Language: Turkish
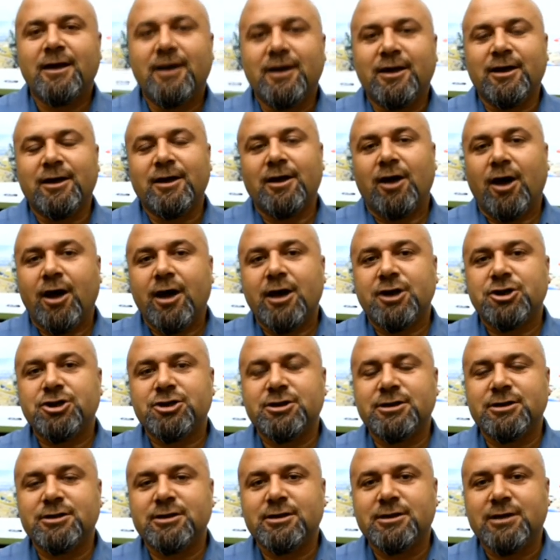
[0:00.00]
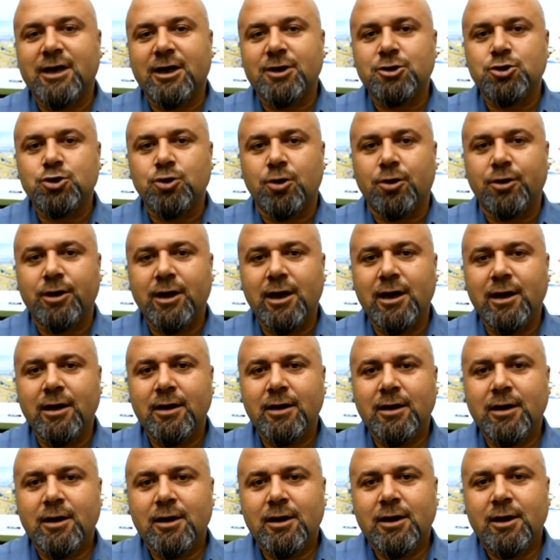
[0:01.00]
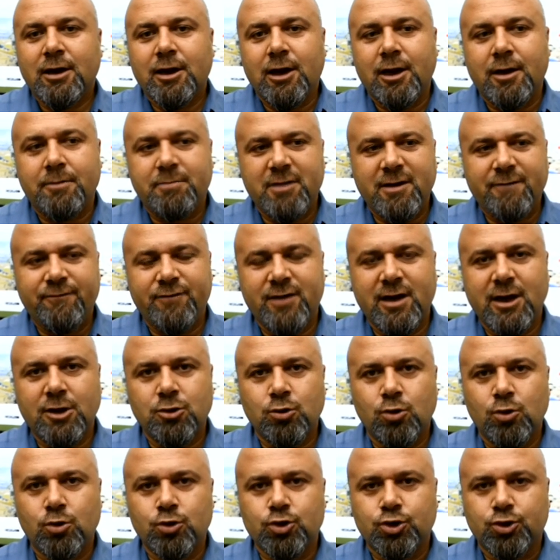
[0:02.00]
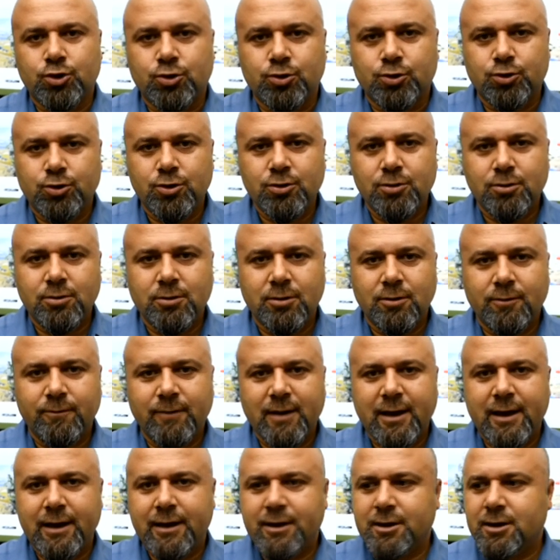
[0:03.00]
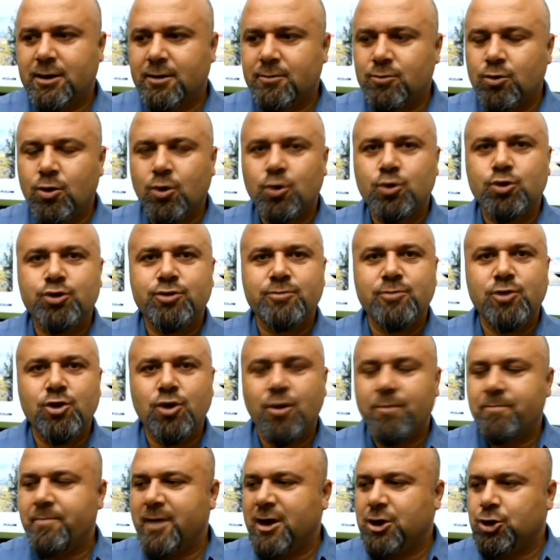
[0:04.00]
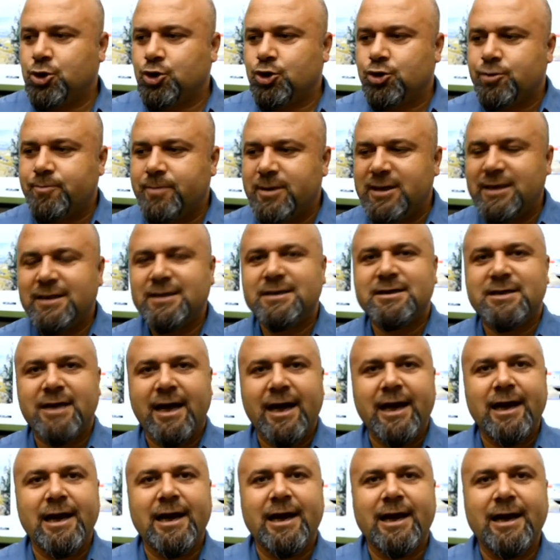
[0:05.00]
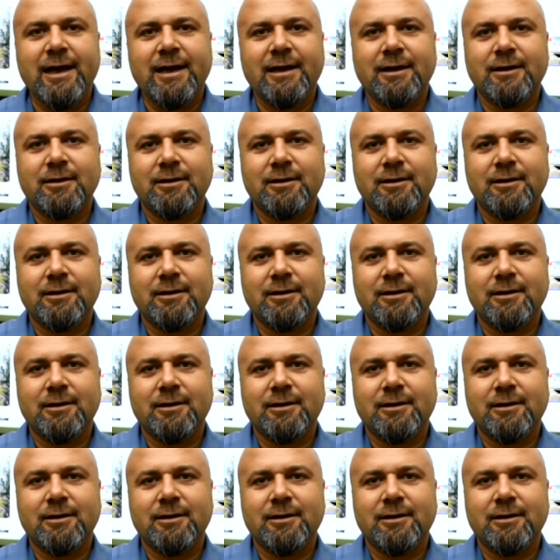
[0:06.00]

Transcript: e, araştırdıktan sonra e, bir fiyat oluşturduk ve 29 milyon 500 bin TL